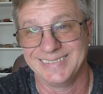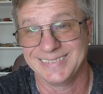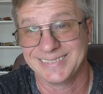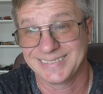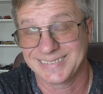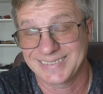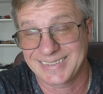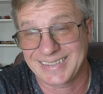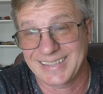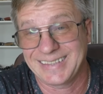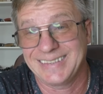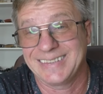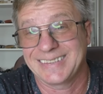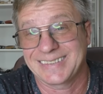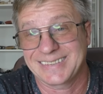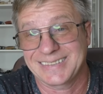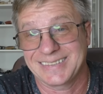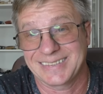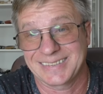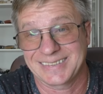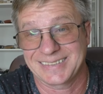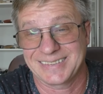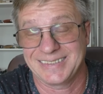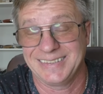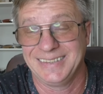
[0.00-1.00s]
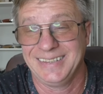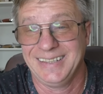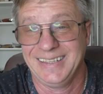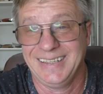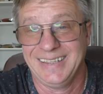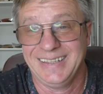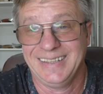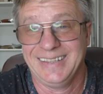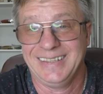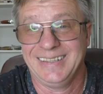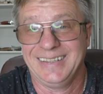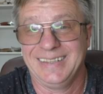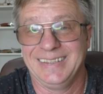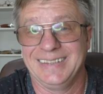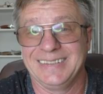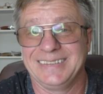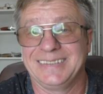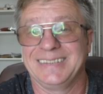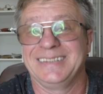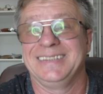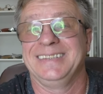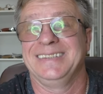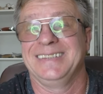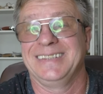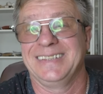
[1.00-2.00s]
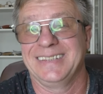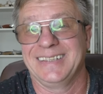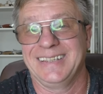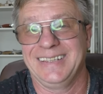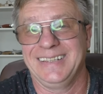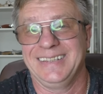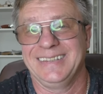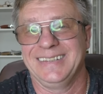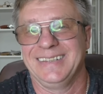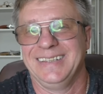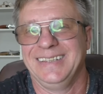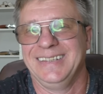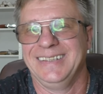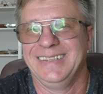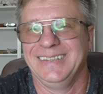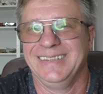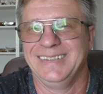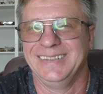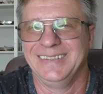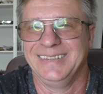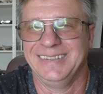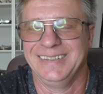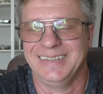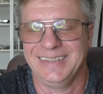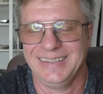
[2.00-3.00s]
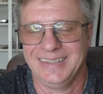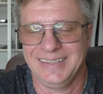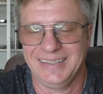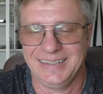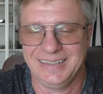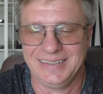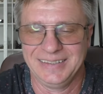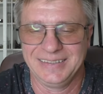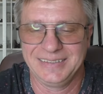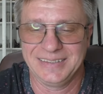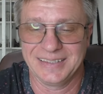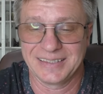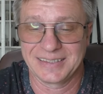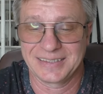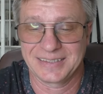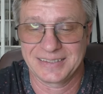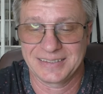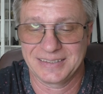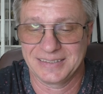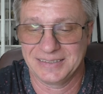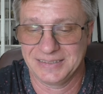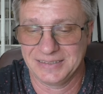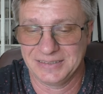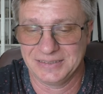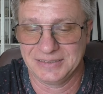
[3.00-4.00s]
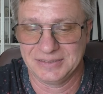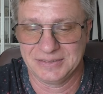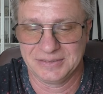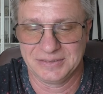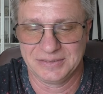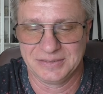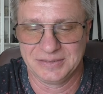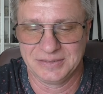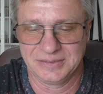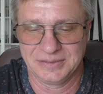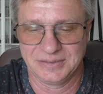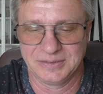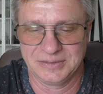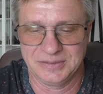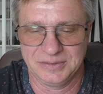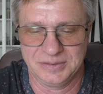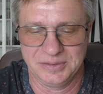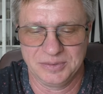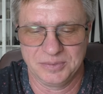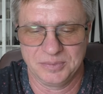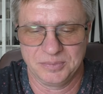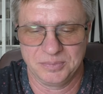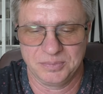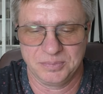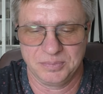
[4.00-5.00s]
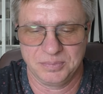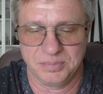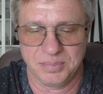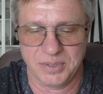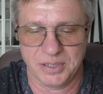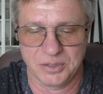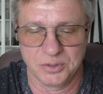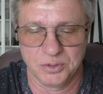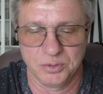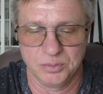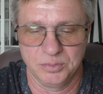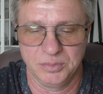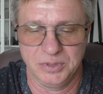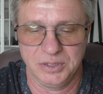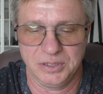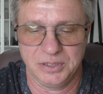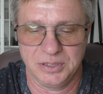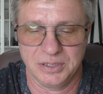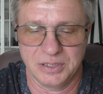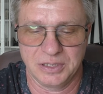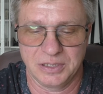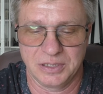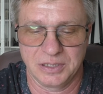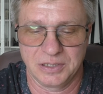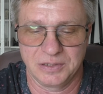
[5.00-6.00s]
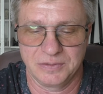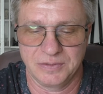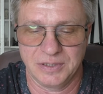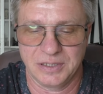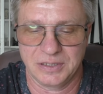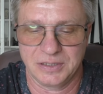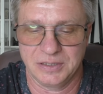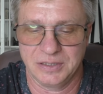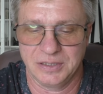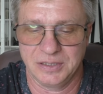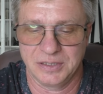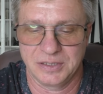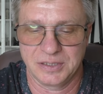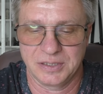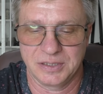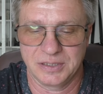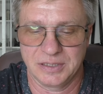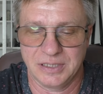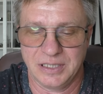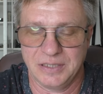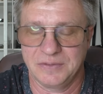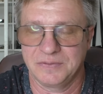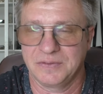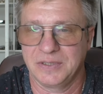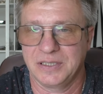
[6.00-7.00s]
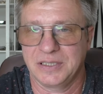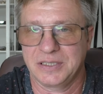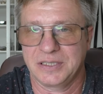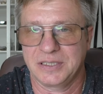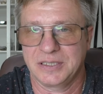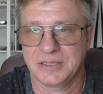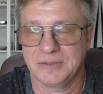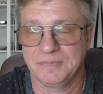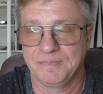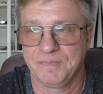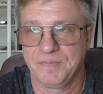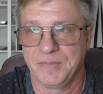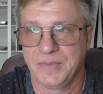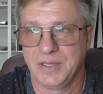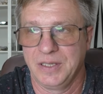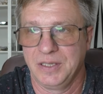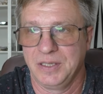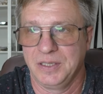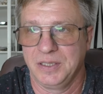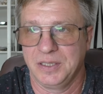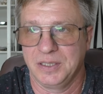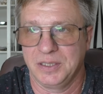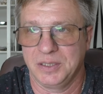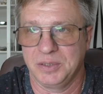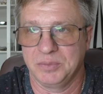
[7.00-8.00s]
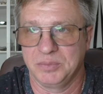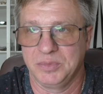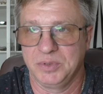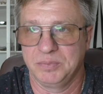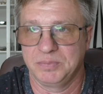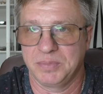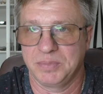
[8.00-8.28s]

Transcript: Ну, конечно же, это нереально. Так что подумайте, адекватная цена ваша, и мы